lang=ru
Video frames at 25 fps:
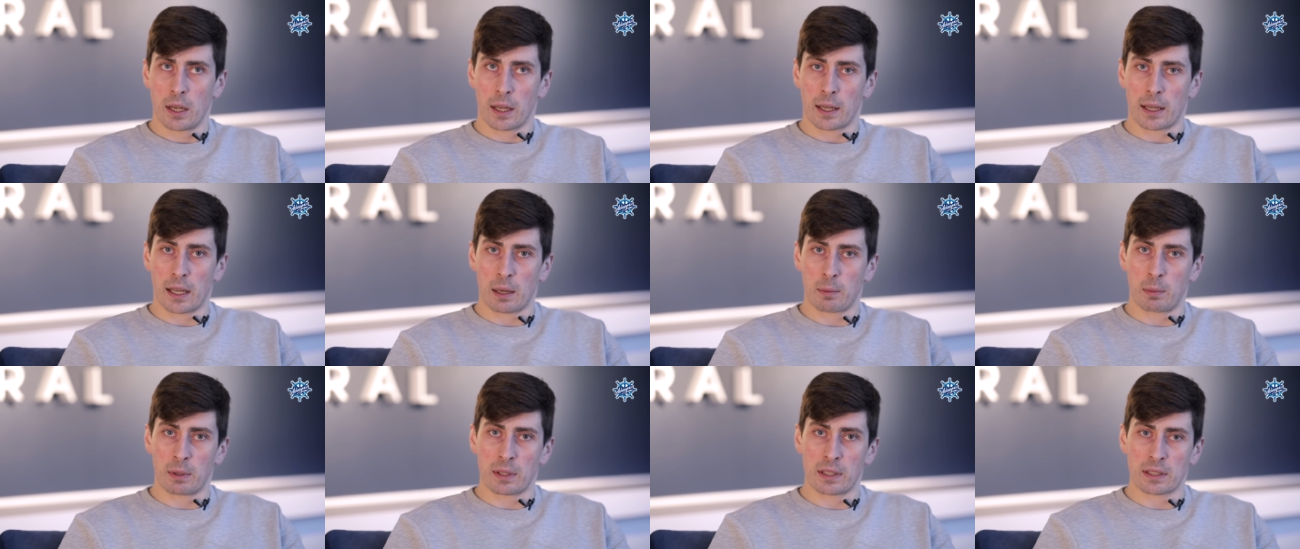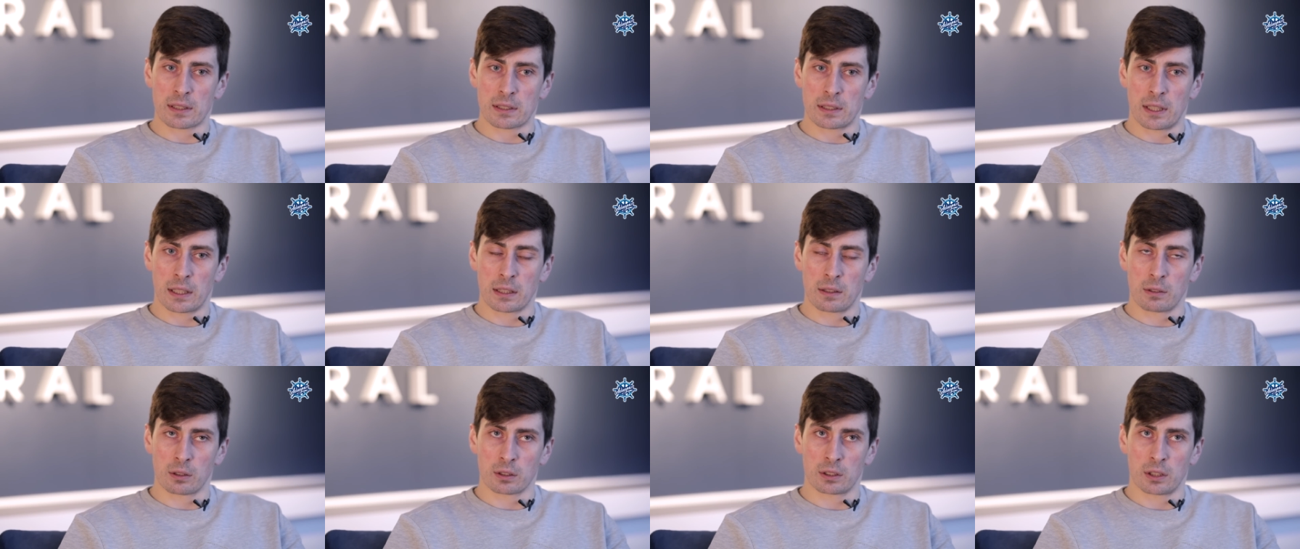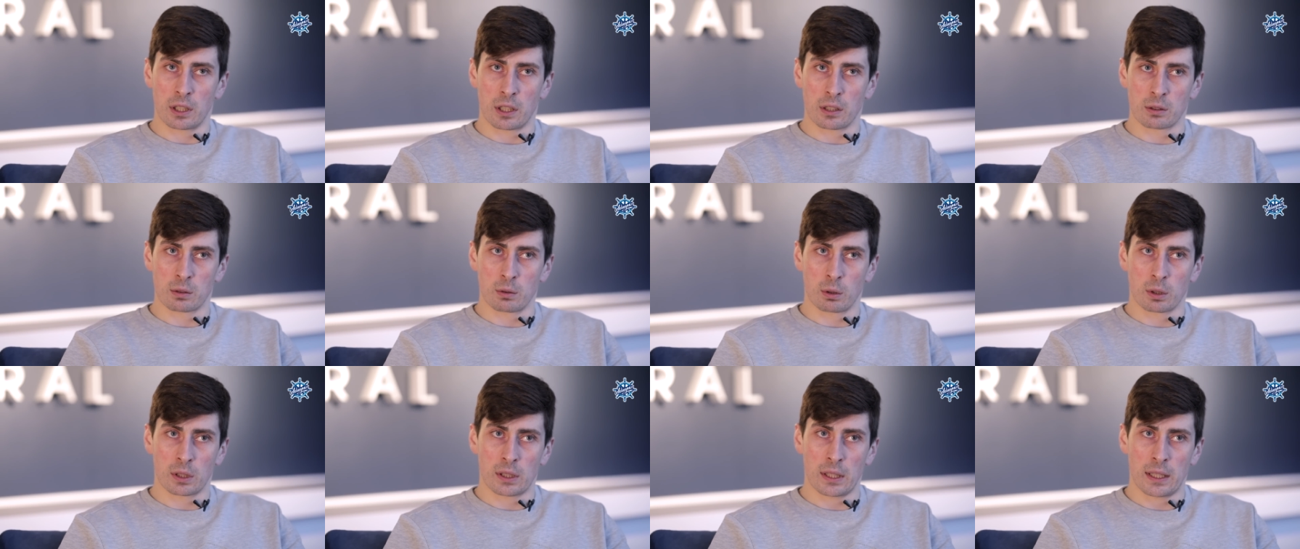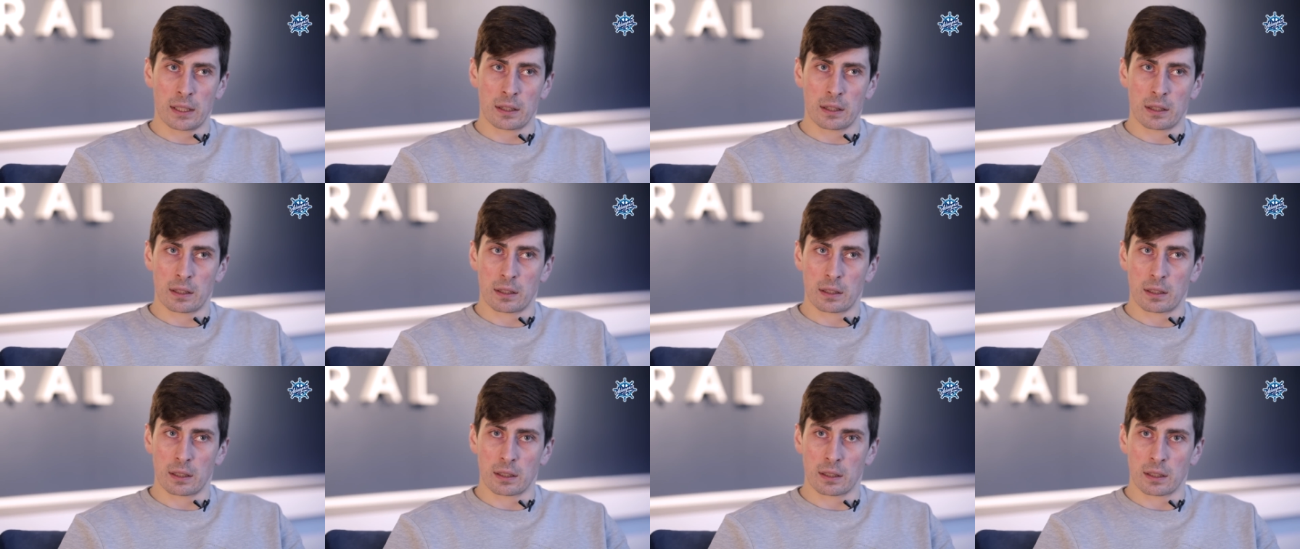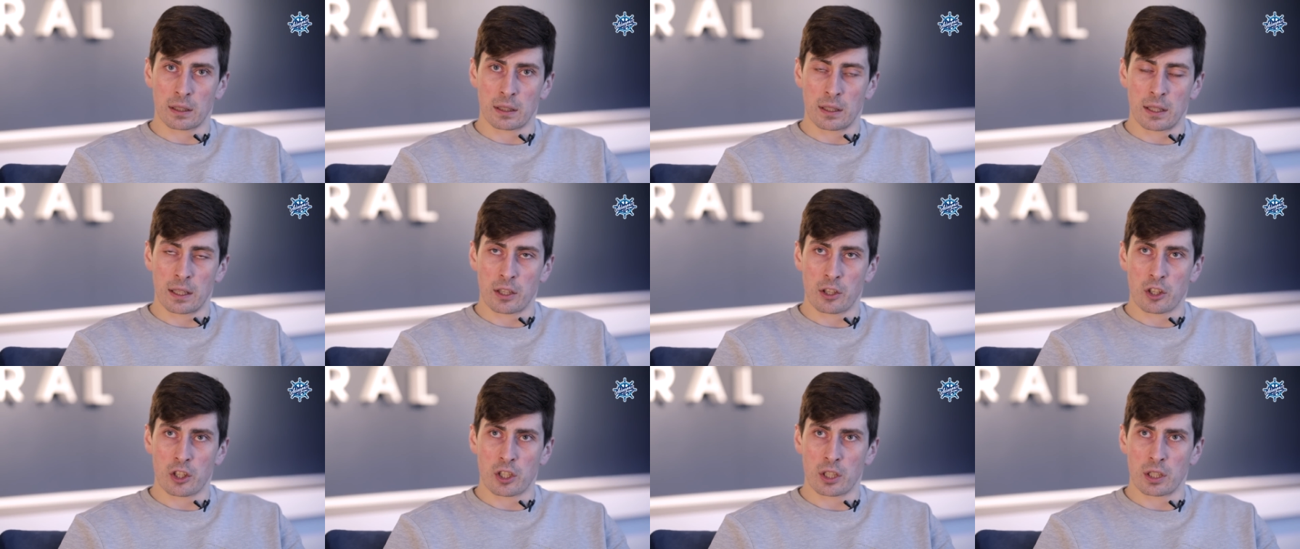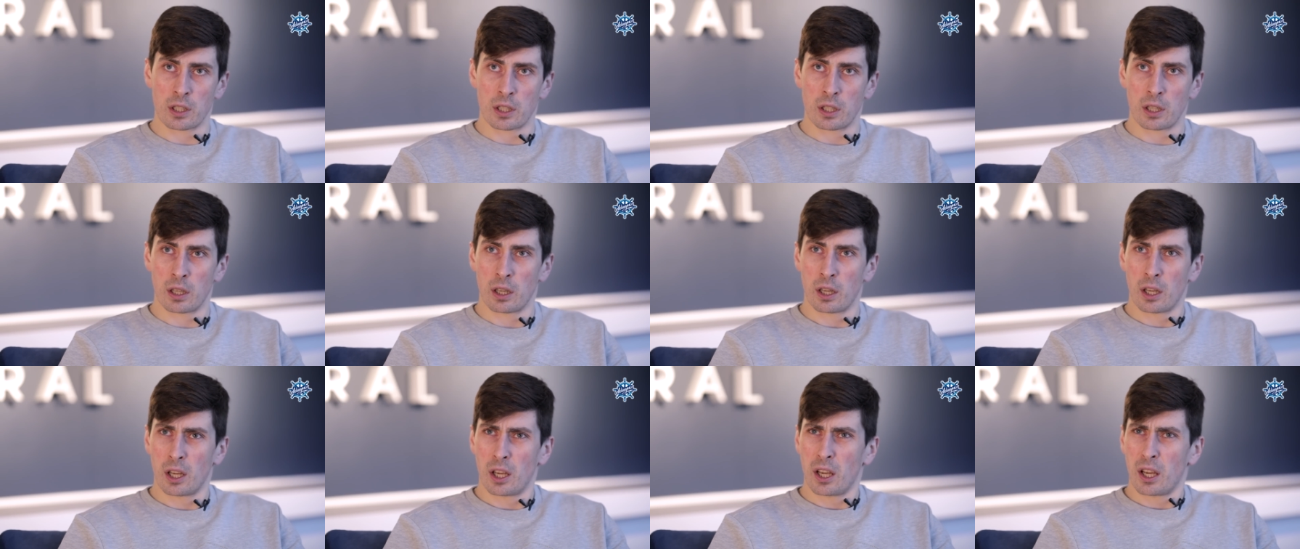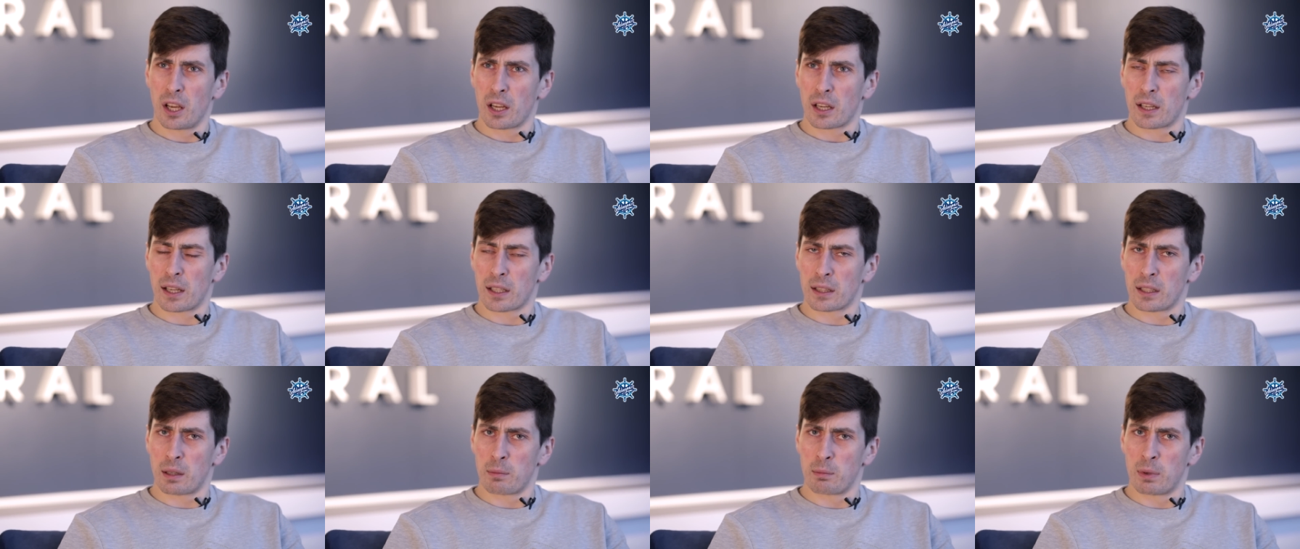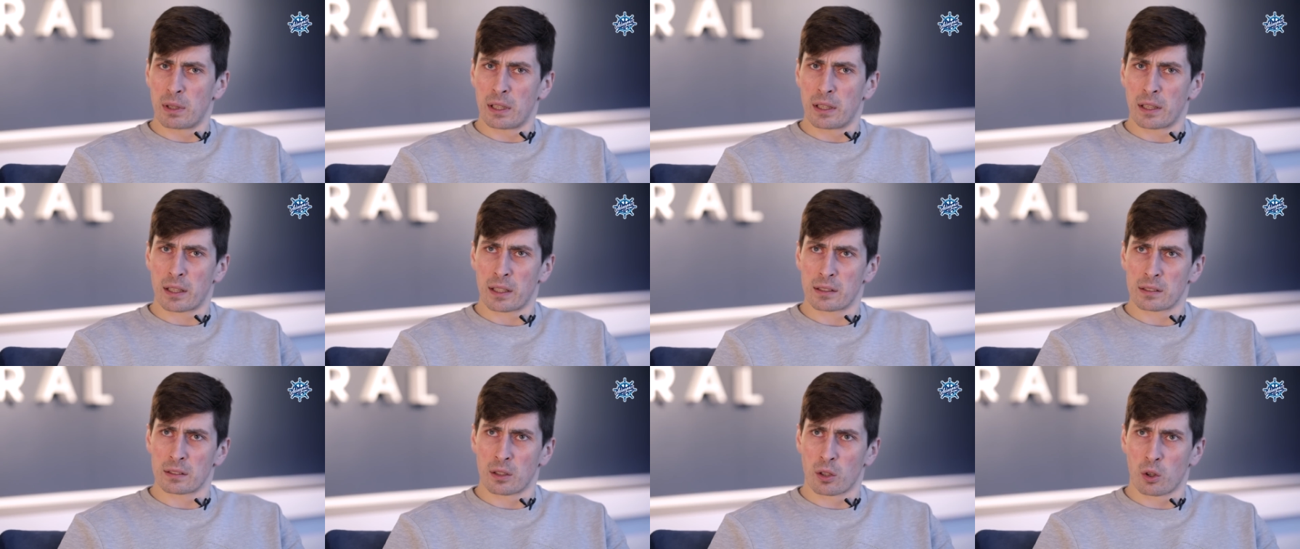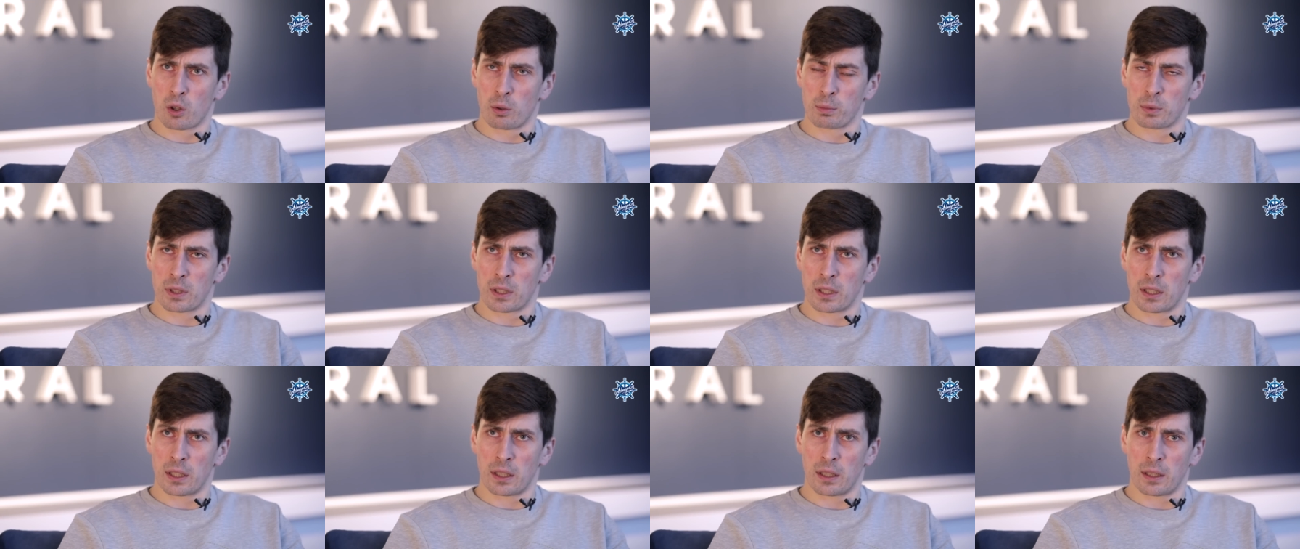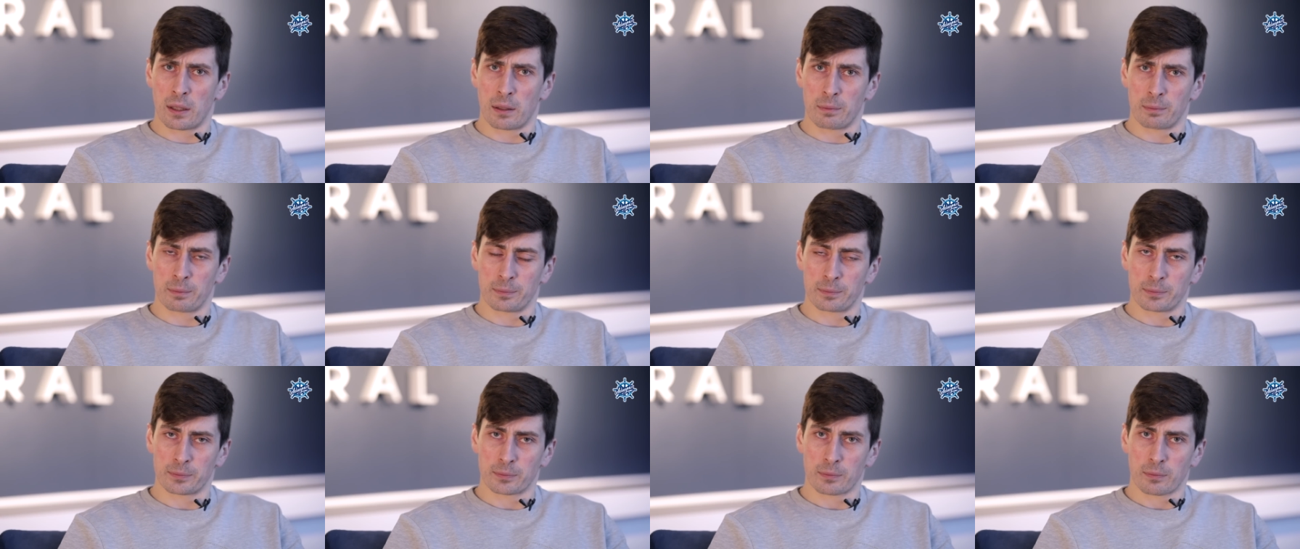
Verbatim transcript: Как бы ни складывался результат, э, даже когда были разгромные